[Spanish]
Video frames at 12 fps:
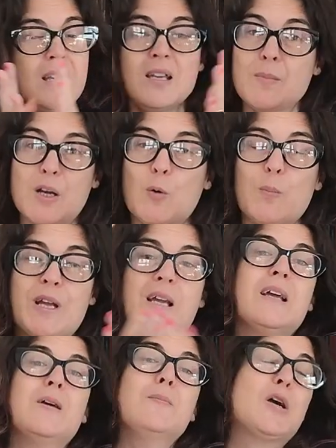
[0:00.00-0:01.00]
Y me,
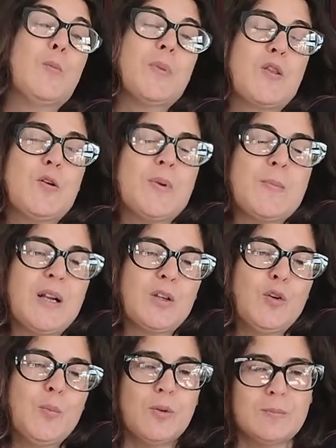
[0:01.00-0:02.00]
compré, me he comprado el primer
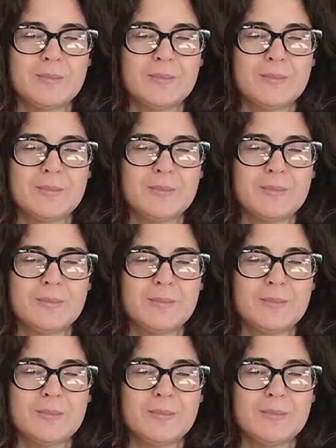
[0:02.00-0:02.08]
tomo.